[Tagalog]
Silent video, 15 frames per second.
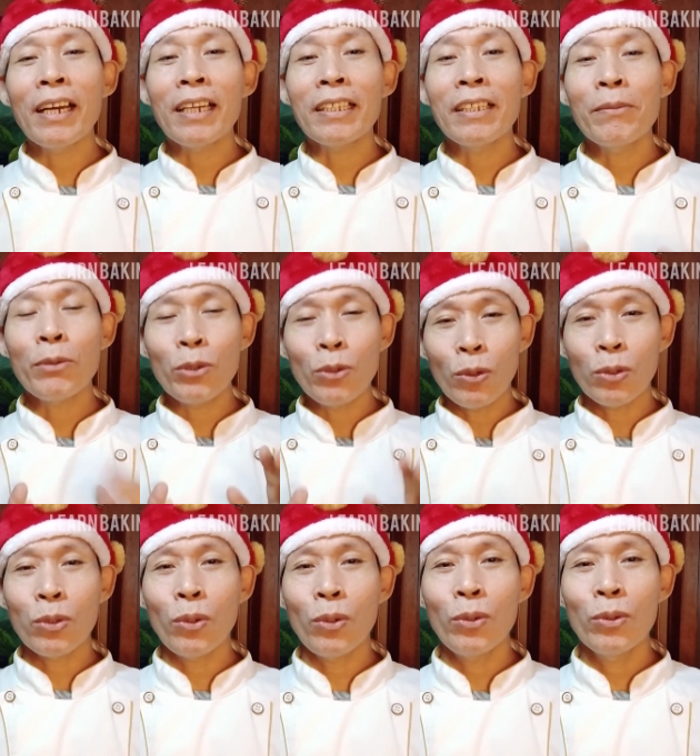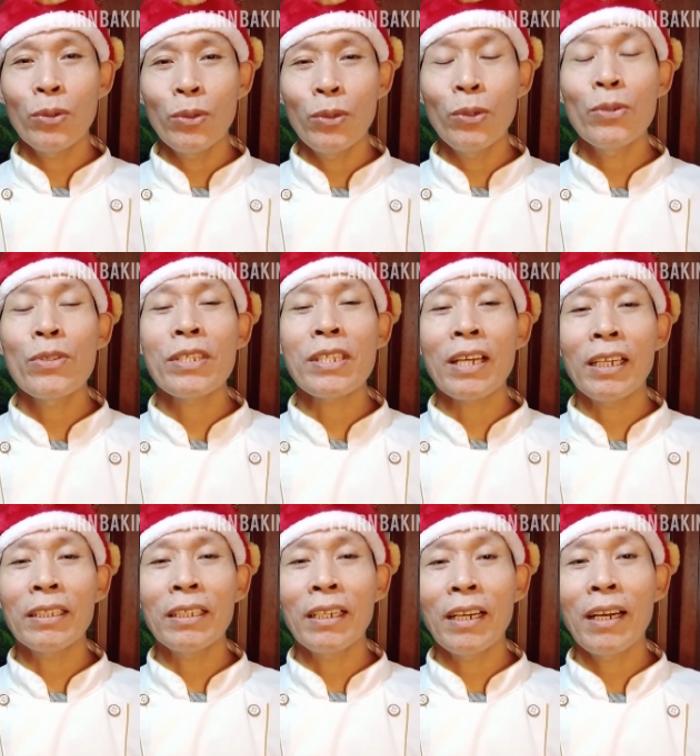ng ating produkto doon
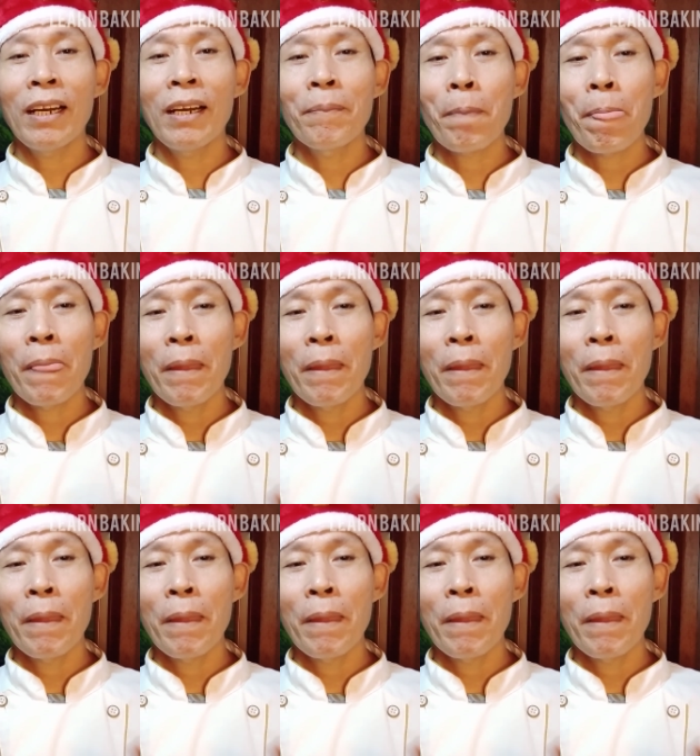sa ating uh,